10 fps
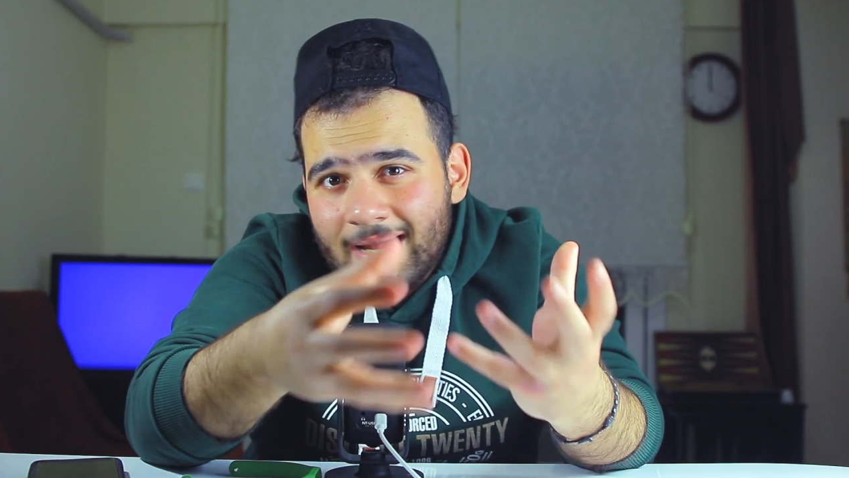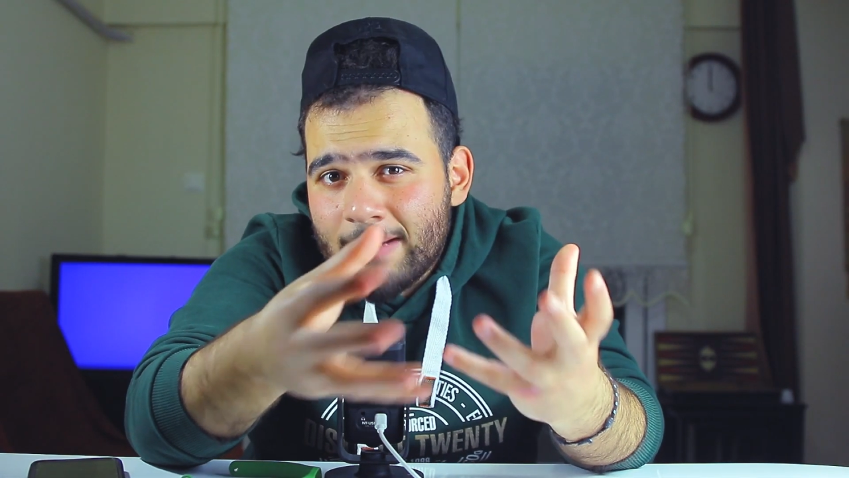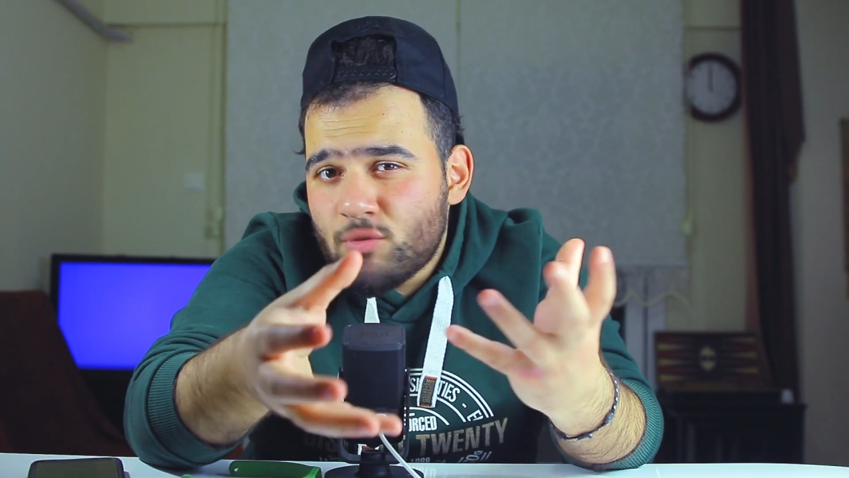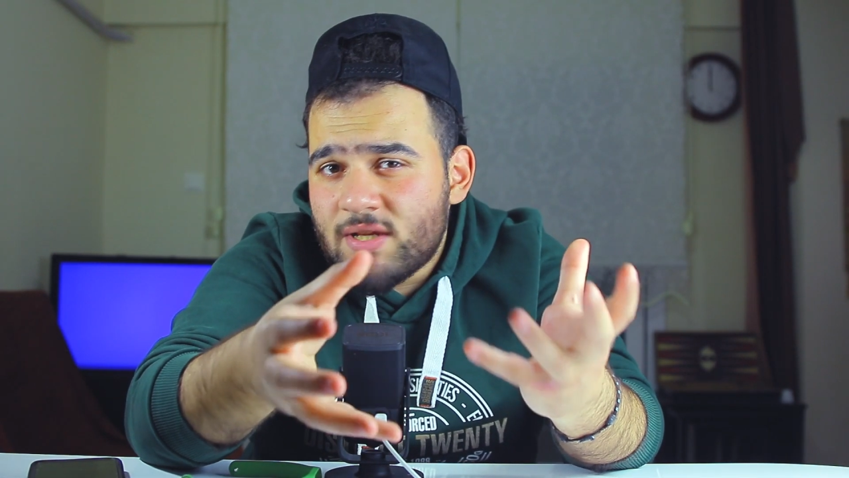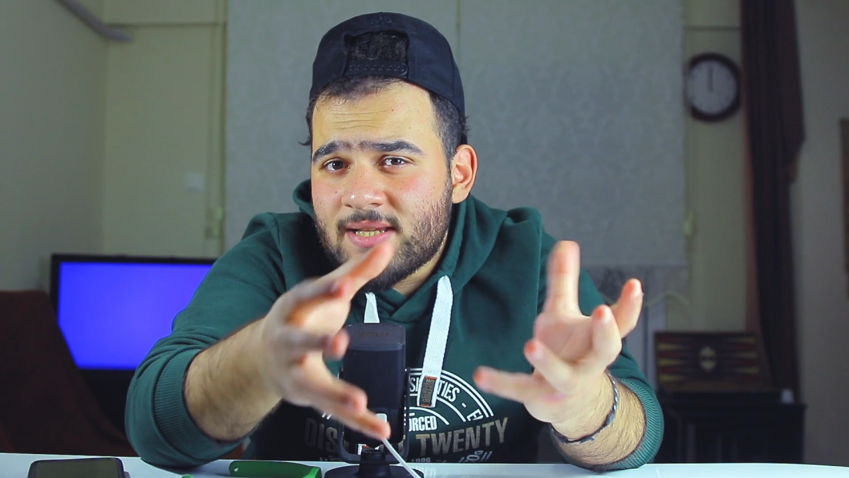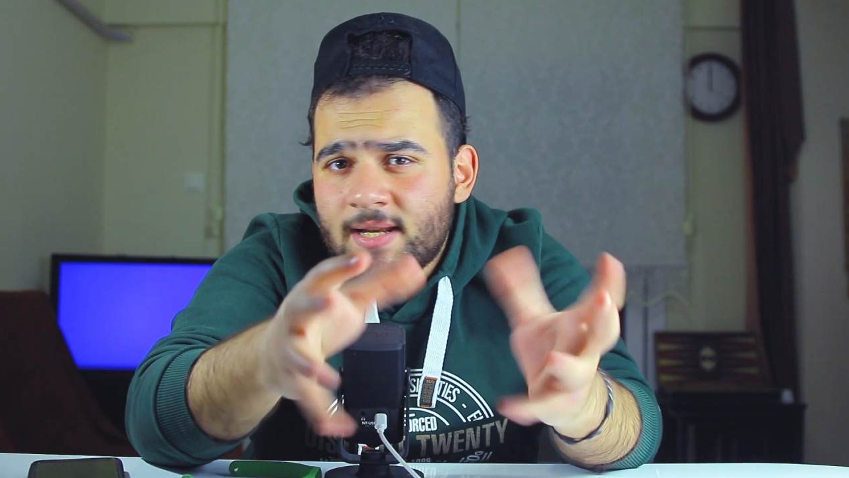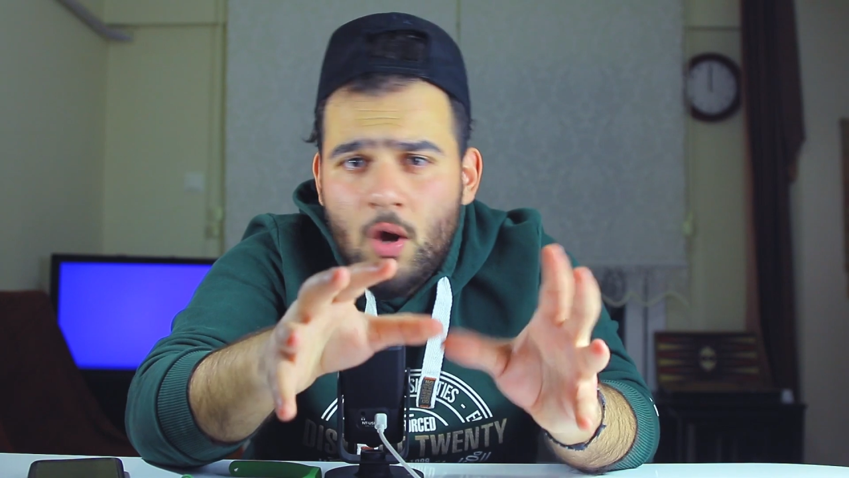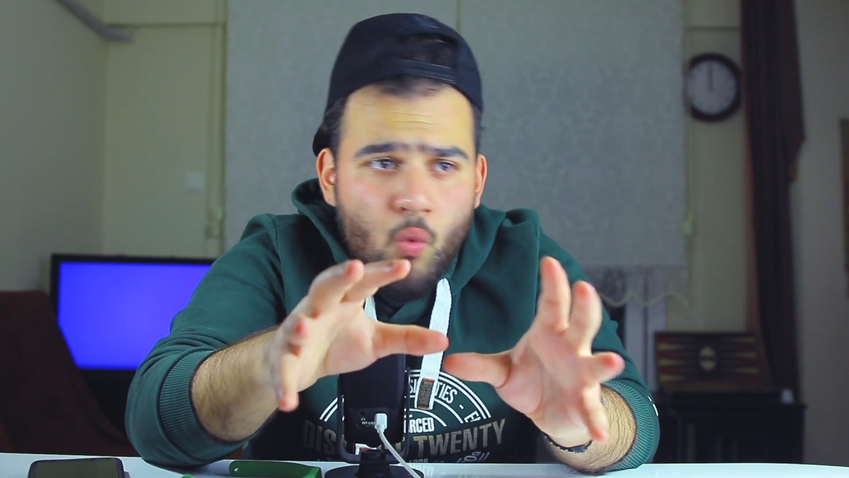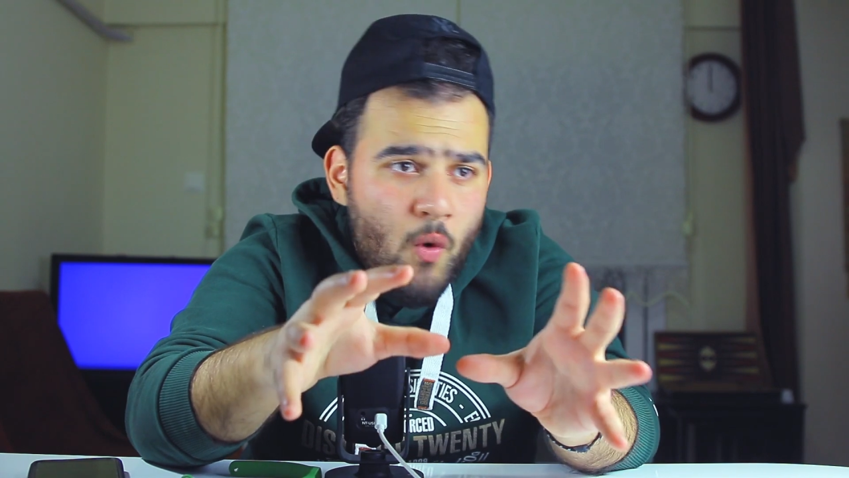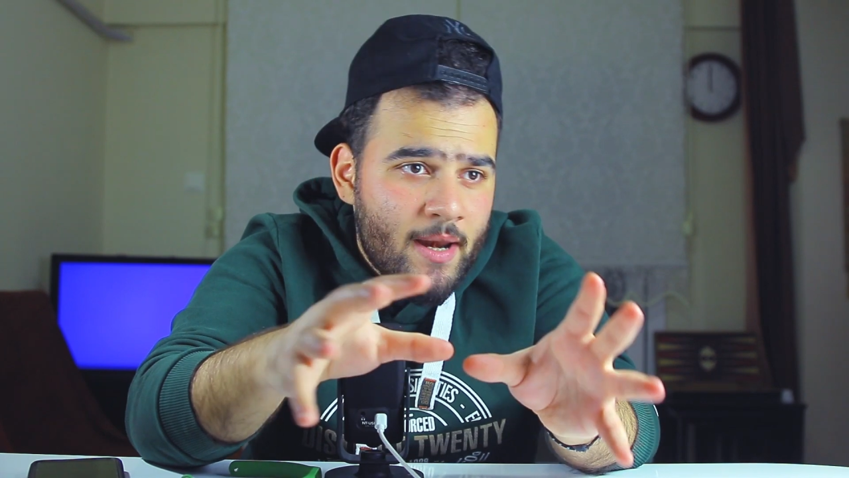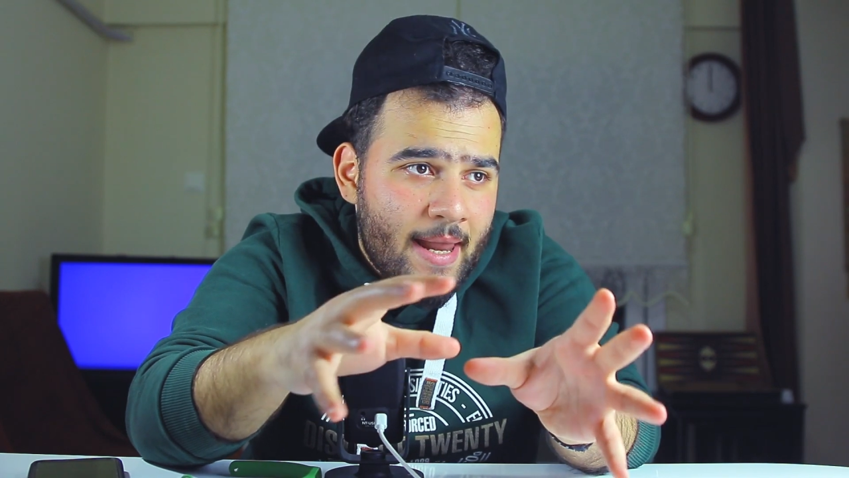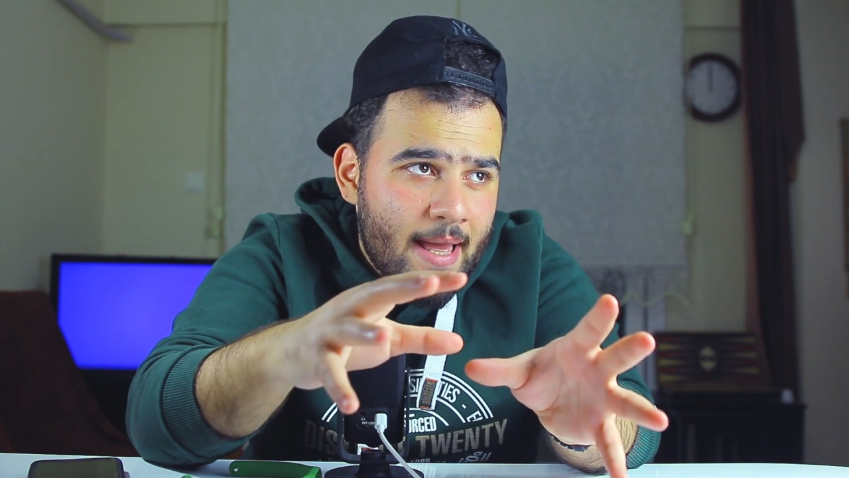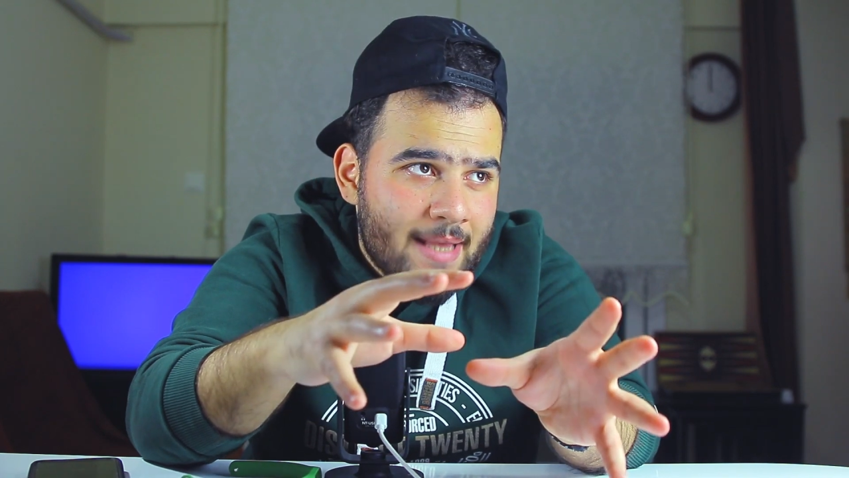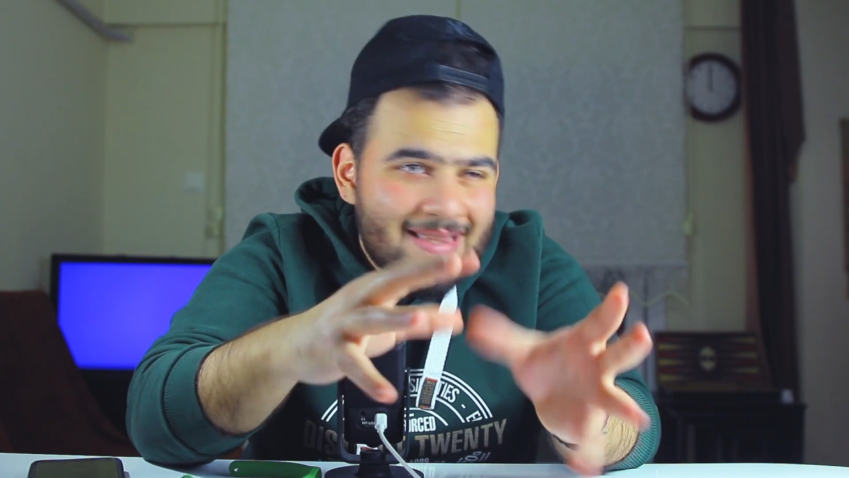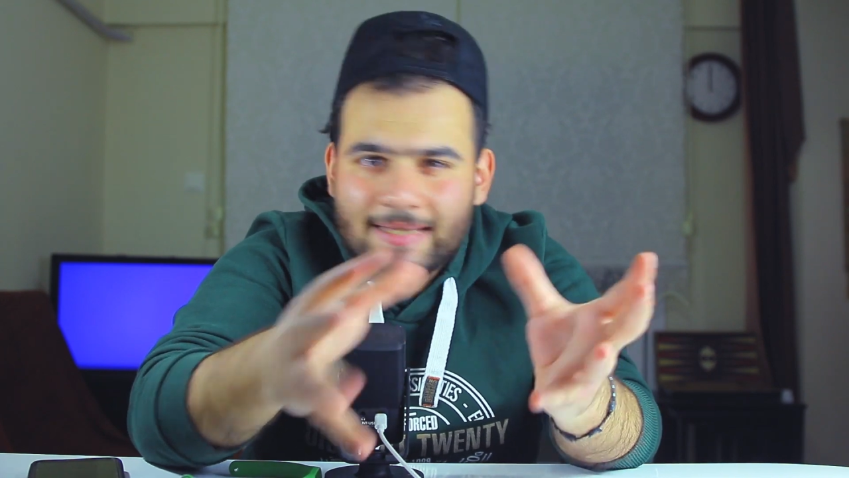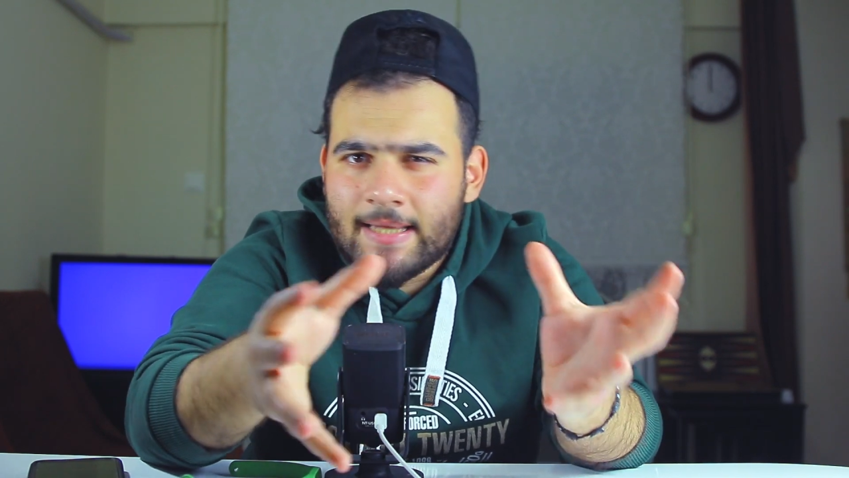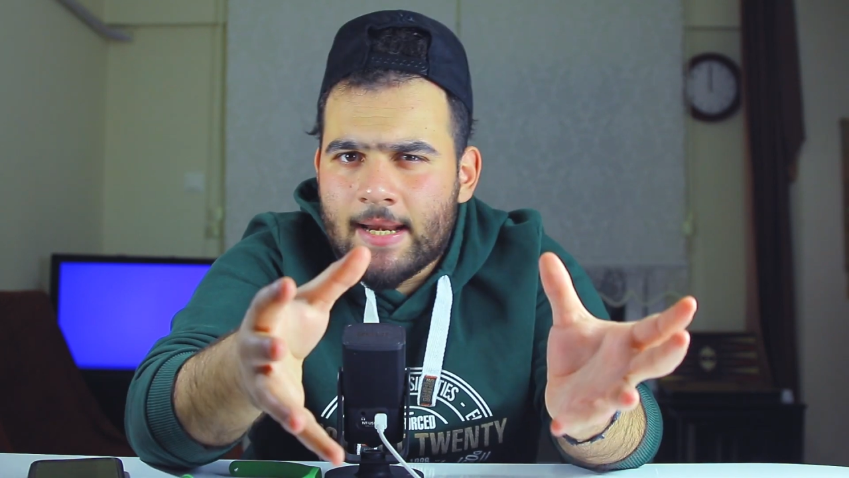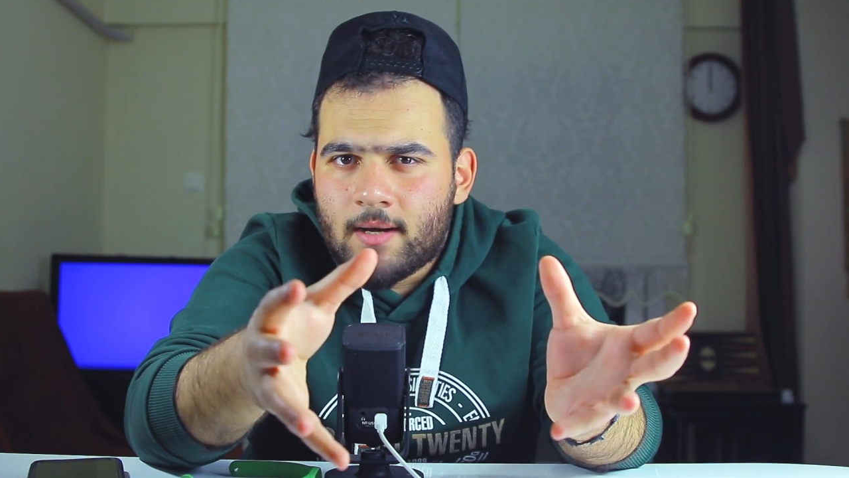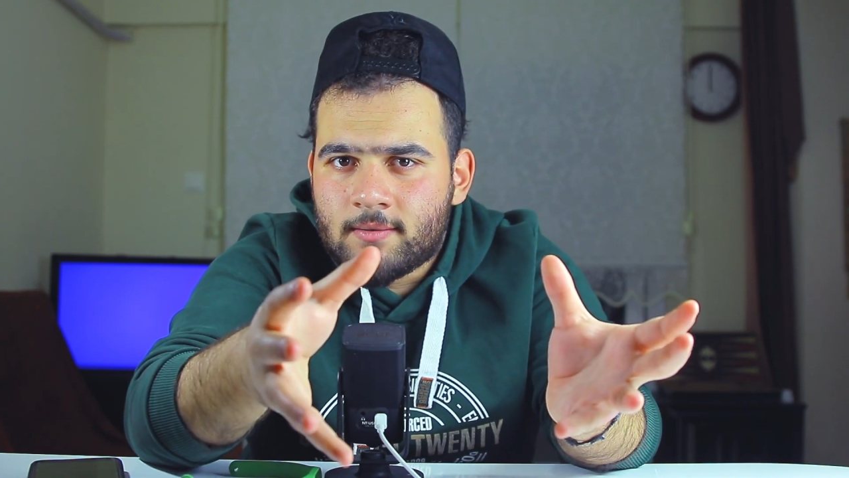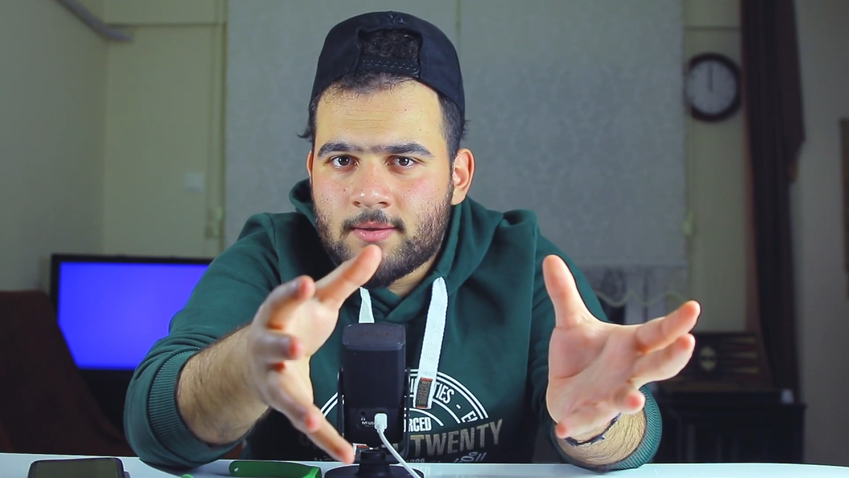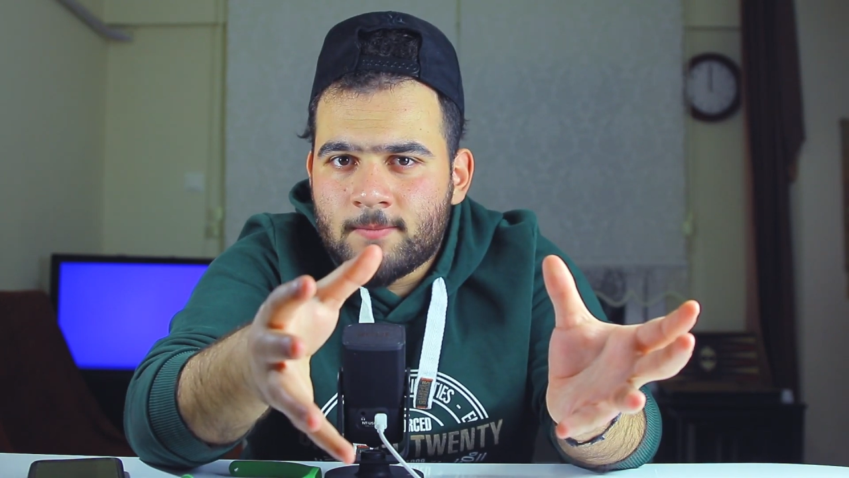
على المسلسل لاول ثلاث حلقات